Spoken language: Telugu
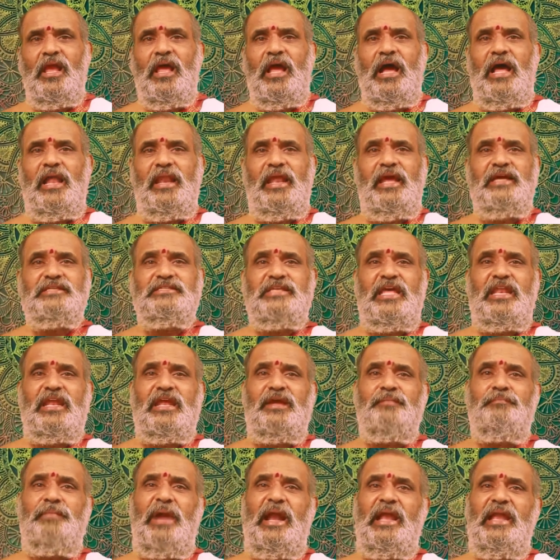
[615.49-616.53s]

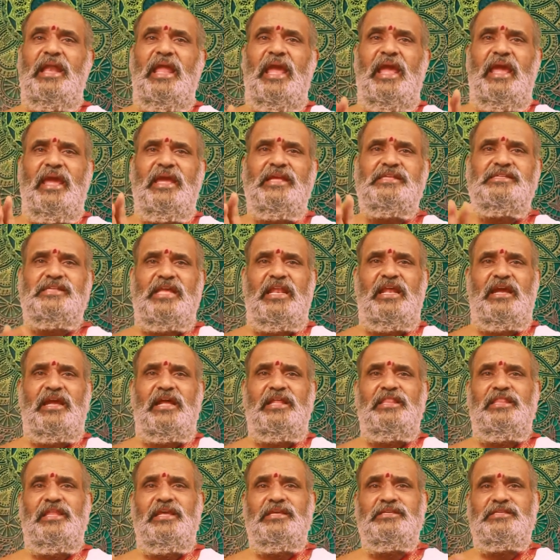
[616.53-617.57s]
అనేసరికి మళ్ళీ ఈ
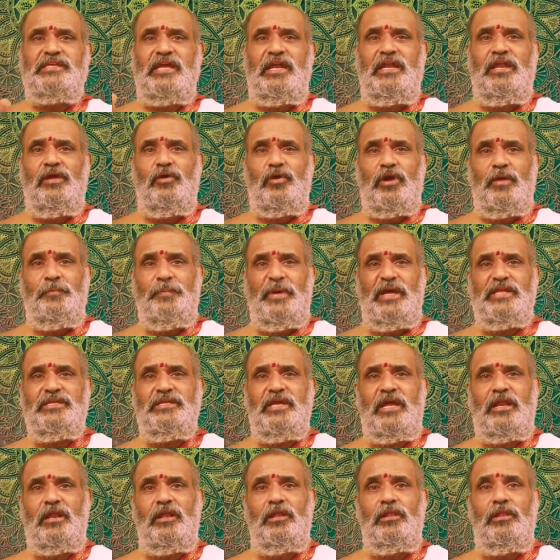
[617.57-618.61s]
చిలకను తీసుకెళ్ళి ఒక
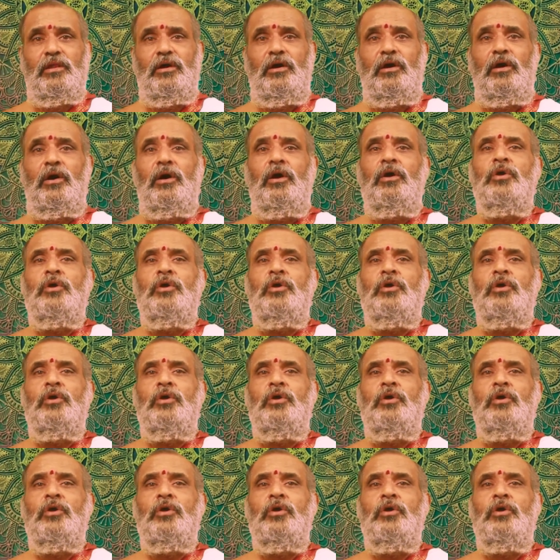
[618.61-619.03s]
పంజరంలో